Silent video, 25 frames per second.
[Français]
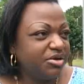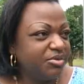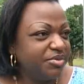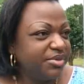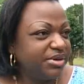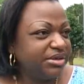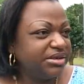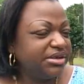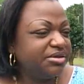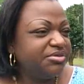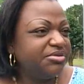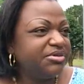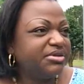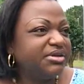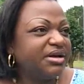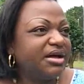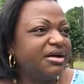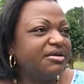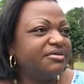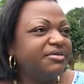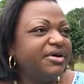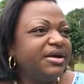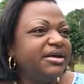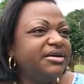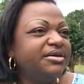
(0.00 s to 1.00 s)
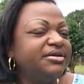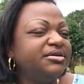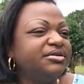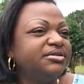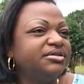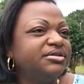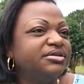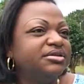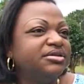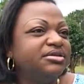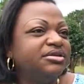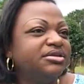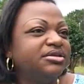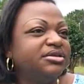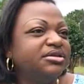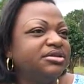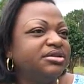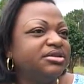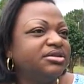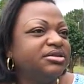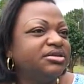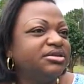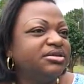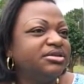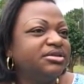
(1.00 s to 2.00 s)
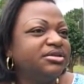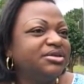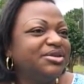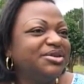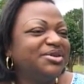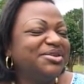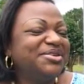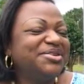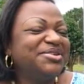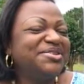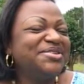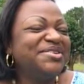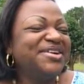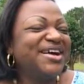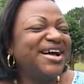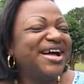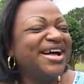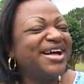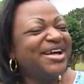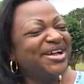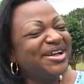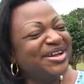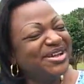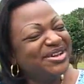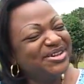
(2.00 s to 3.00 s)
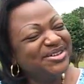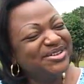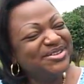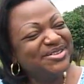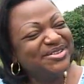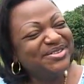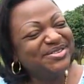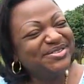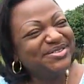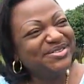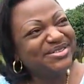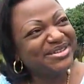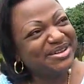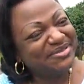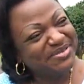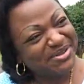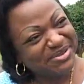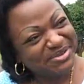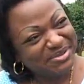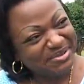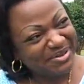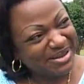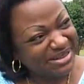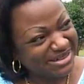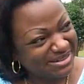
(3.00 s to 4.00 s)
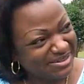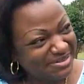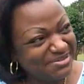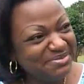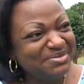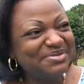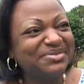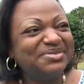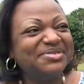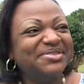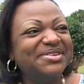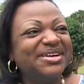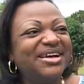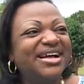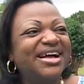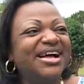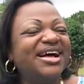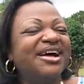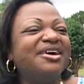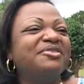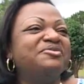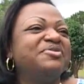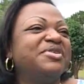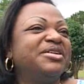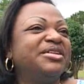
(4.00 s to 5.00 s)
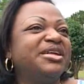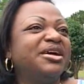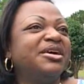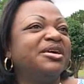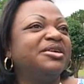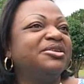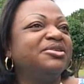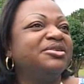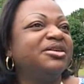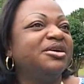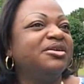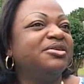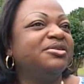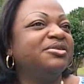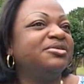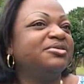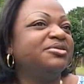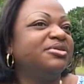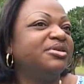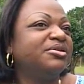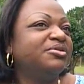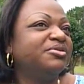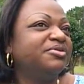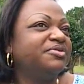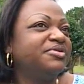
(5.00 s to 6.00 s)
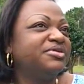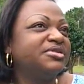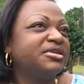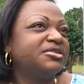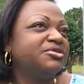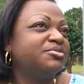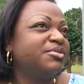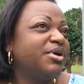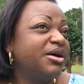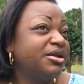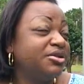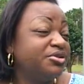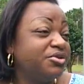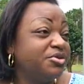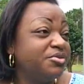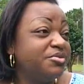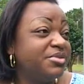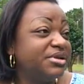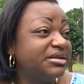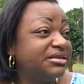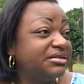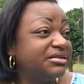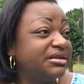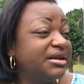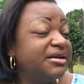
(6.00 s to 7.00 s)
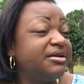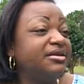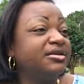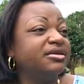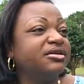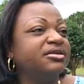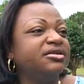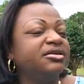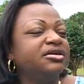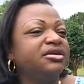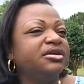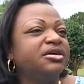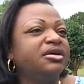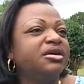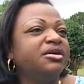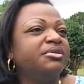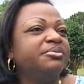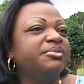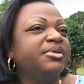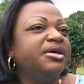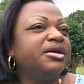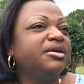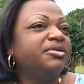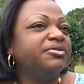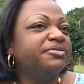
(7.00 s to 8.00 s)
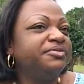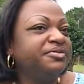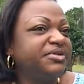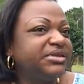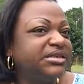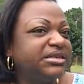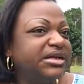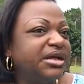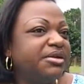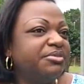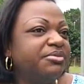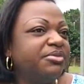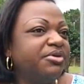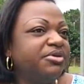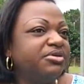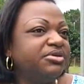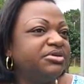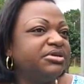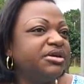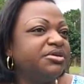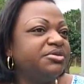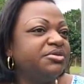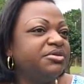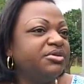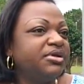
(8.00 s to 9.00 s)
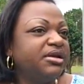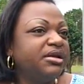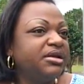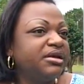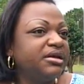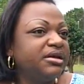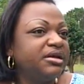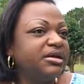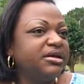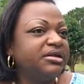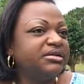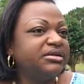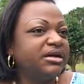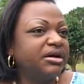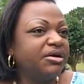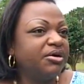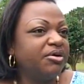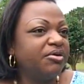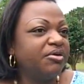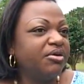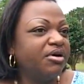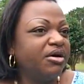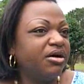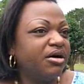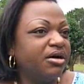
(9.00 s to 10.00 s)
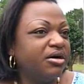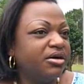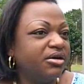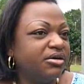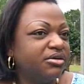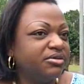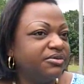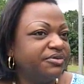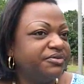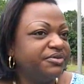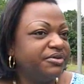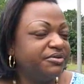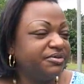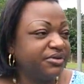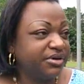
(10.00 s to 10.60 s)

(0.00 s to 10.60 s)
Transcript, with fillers: J'ai commencé le travail. Quand euh, Ça fait trois ans. En fait, en, euh, en 2005, mais officiellement, j'ai eu les accords en